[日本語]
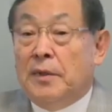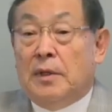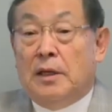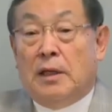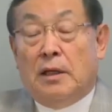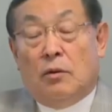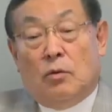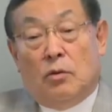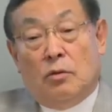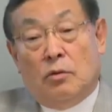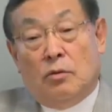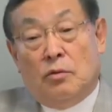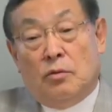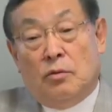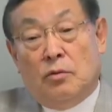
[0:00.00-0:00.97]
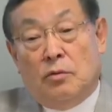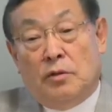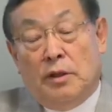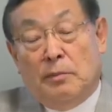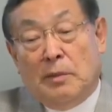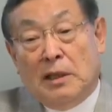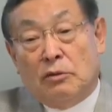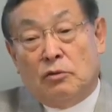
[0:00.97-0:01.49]
でこの
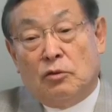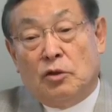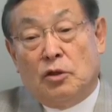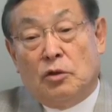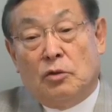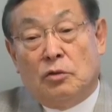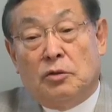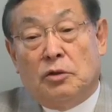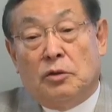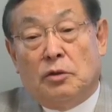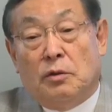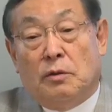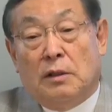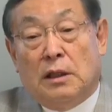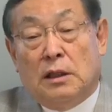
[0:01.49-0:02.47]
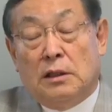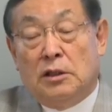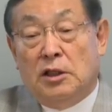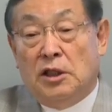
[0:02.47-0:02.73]
デンマークの議論っていうのは、